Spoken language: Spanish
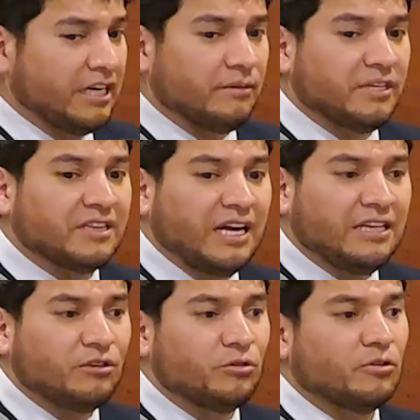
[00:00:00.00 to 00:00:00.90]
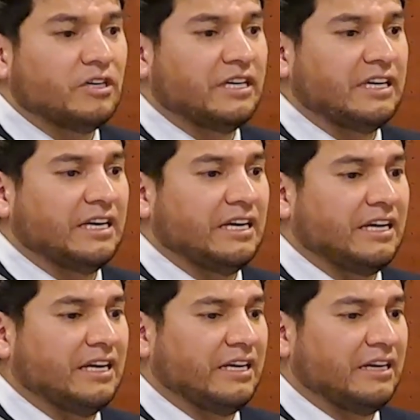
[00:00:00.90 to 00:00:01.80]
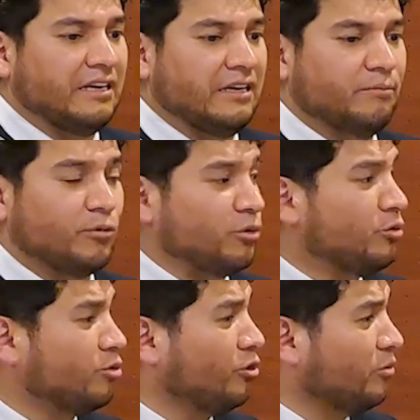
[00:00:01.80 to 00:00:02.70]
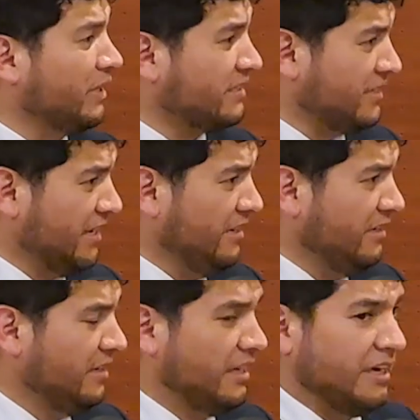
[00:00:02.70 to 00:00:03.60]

evitando eh, el producto comercial